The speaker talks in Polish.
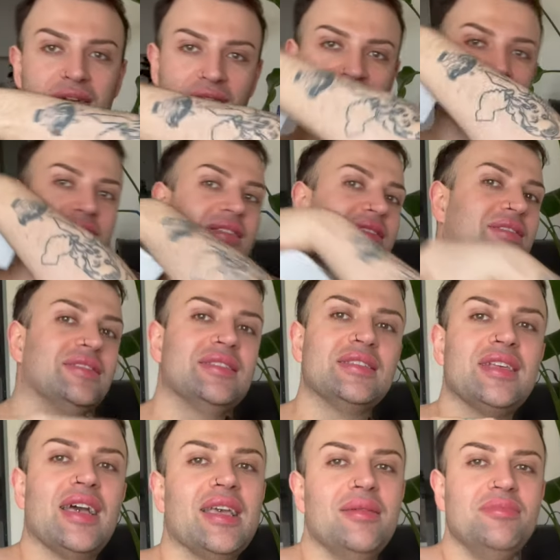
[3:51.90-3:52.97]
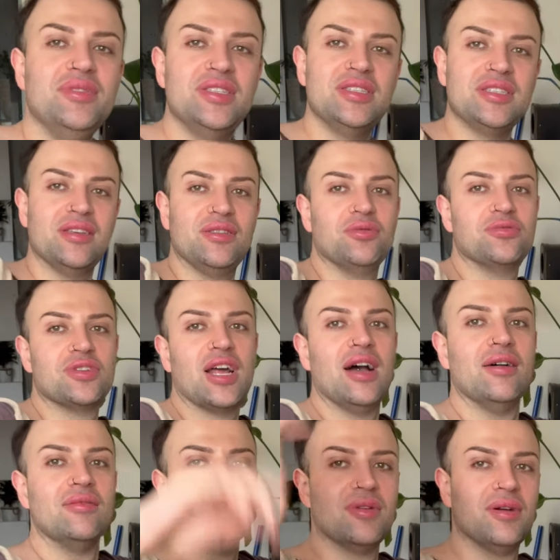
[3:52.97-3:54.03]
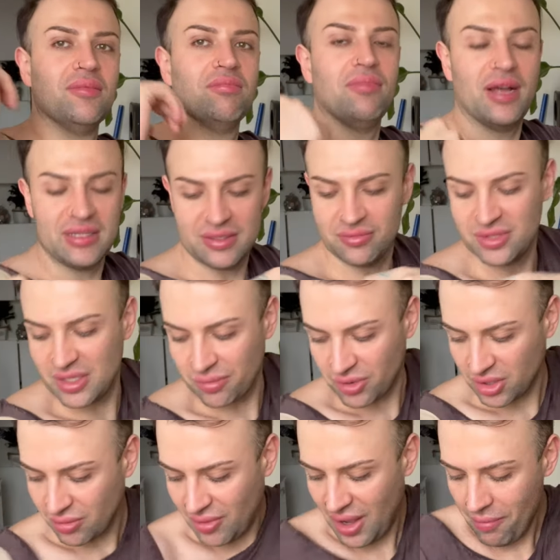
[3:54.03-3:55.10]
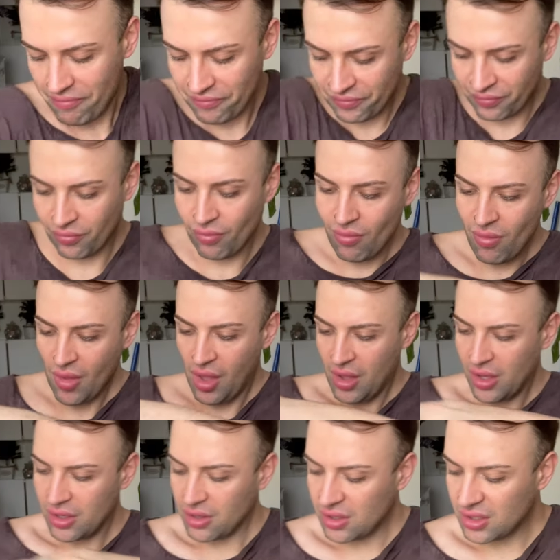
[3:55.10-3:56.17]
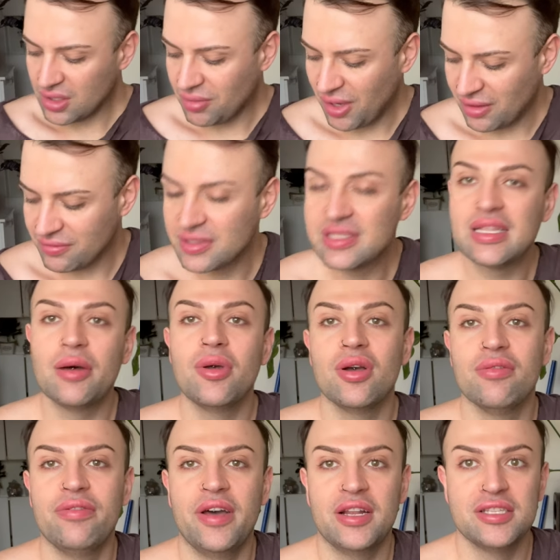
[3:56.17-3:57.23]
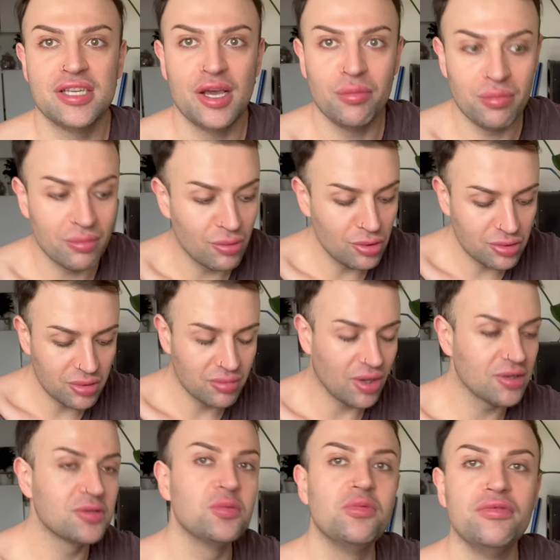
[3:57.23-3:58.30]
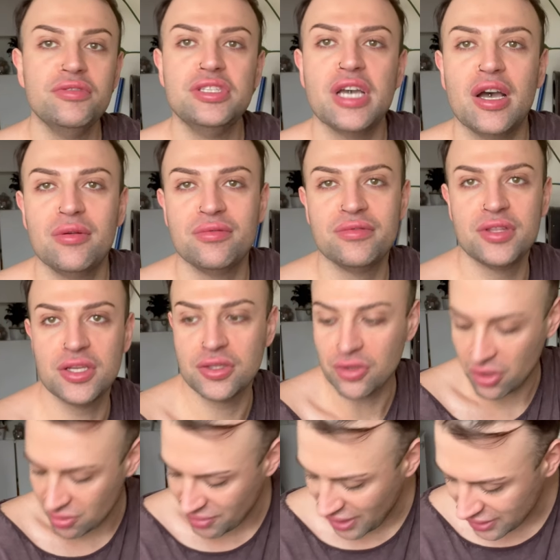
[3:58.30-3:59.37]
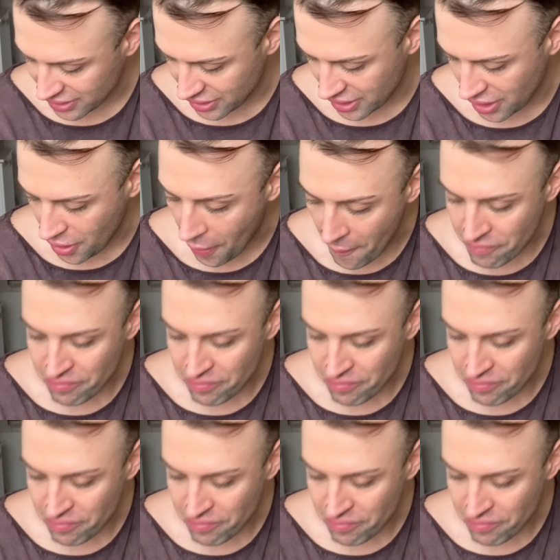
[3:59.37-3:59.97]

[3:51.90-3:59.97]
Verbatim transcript: Ona jest zajebiście duża. Bardzo mi się podoba i oni to mają w stałej ofercie. Ja multum osób widziałem w tych torbach i